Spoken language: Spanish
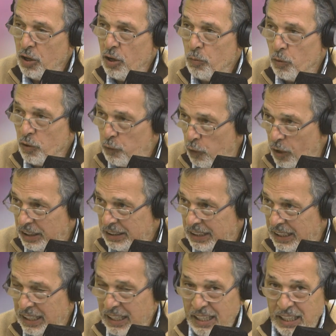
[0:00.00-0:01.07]
muy
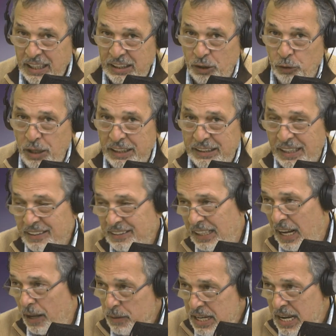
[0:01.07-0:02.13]
fuerte de una
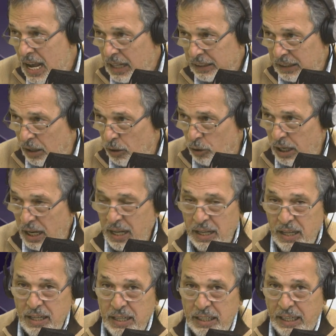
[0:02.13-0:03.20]
tercera vía hasta
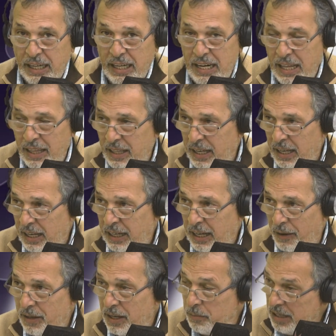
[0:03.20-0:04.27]
ahora, que es la de
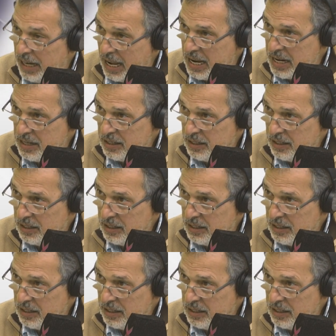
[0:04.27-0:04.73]
Javier Milei.